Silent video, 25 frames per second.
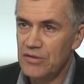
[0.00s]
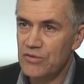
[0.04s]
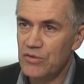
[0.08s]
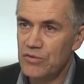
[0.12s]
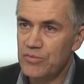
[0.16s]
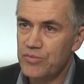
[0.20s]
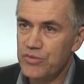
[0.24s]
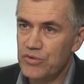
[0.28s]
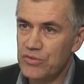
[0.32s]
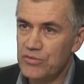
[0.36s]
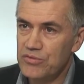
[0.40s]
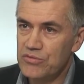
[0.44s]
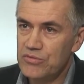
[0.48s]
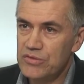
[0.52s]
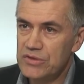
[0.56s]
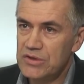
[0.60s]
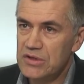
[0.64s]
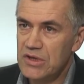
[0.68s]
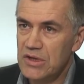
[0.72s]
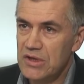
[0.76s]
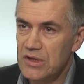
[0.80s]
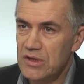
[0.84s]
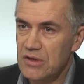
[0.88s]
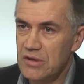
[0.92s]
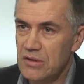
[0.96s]
Donc, pour nous,
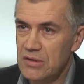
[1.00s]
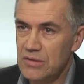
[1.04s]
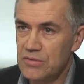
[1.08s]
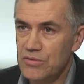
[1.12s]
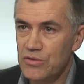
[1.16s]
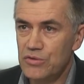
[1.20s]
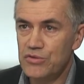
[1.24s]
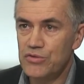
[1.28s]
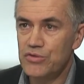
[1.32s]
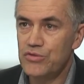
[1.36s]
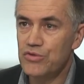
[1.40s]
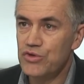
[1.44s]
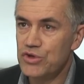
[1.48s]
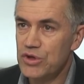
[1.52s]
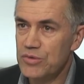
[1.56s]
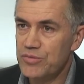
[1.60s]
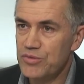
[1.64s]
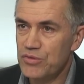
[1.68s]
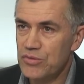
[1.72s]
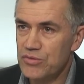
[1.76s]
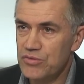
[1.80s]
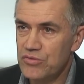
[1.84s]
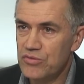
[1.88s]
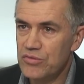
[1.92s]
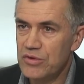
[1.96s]
c'est un non-sujet
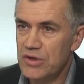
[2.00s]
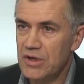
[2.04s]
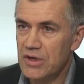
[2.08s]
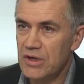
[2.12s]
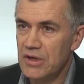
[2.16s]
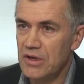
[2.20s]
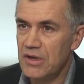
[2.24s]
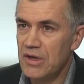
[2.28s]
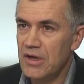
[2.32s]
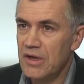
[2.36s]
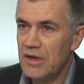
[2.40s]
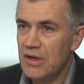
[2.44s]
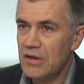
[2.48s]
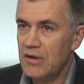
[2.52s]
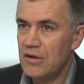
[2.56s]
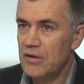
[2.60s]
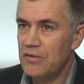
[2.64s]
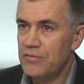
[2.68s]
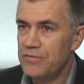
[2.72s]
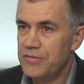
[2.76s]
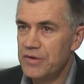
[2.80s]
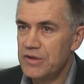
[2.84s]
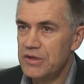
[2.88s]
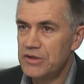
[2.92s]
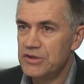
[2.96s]
pour nous et
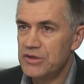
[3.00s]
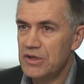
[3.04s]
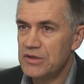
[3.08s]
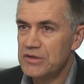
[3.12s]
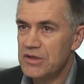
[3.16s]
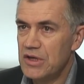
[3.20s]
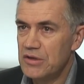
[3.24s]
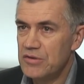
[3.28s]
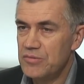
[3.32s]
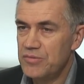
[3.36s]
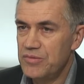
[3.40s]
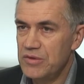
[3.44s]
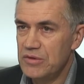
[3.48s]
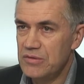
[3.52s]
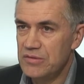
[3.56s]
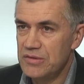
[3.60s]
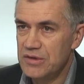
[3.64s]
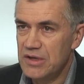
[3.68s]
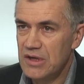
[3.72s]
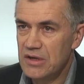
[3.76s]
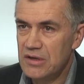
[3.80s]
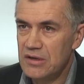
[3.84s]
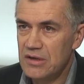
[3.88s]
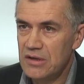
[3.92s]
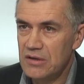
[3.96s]
on fait déjà ça depuis
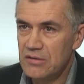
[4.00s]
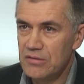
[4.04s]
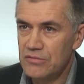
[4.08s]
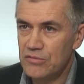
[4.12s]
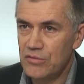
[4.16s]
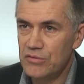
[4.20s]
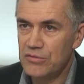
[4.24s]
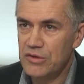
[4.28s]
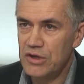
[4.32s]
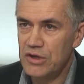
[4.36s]
longtemps et on